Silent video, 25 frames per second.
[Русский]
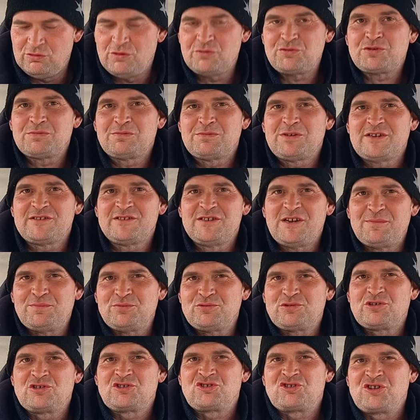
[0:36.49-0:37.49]
Ну, в общем, до
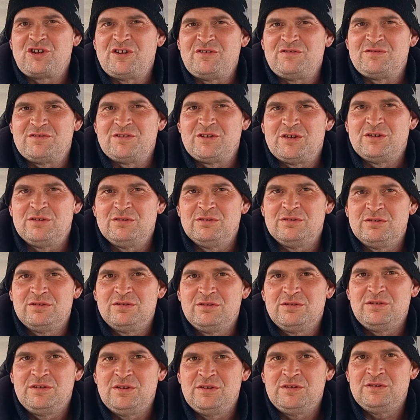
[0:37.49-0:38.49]
запуска 6 сделал
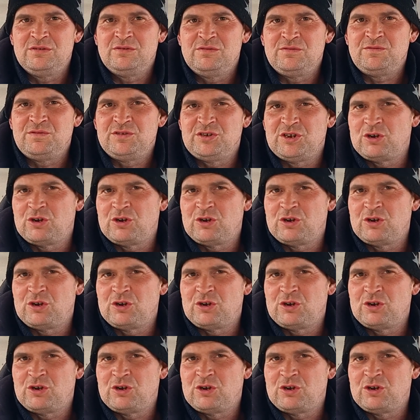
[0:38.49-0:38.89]
Угу.